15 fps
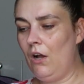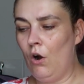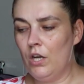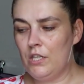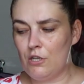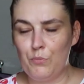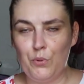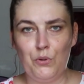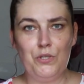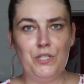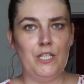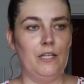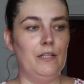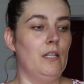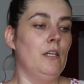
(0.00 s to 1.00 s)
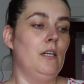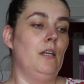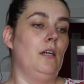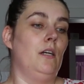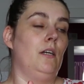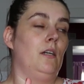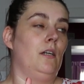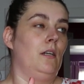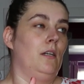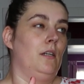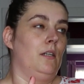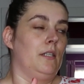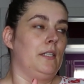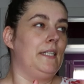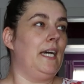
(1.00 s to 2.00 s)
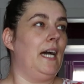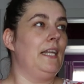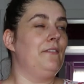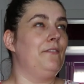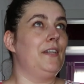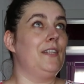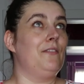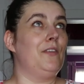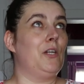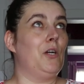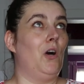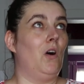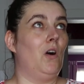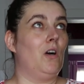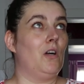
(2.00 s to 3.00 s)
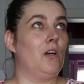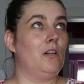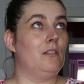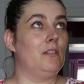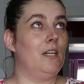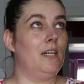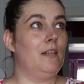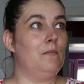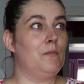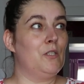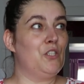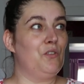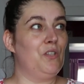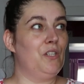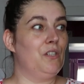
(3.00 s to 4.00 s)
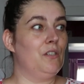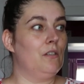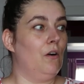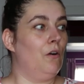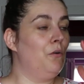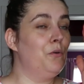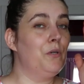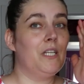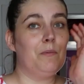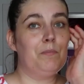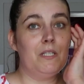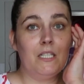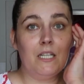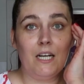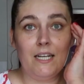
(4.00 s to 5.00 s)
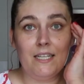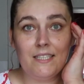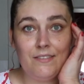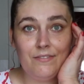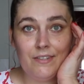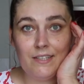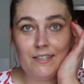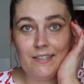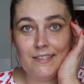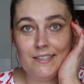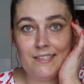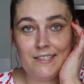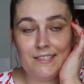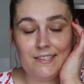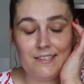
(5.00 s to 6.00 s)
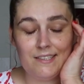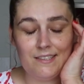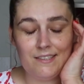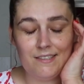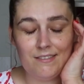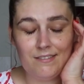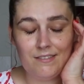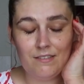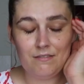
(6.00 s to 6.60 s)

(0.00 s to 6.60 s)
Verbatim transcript: heute Brötchen dann werden wir kochen ähm, so eine... Oh, ich habe den Reis vergessen.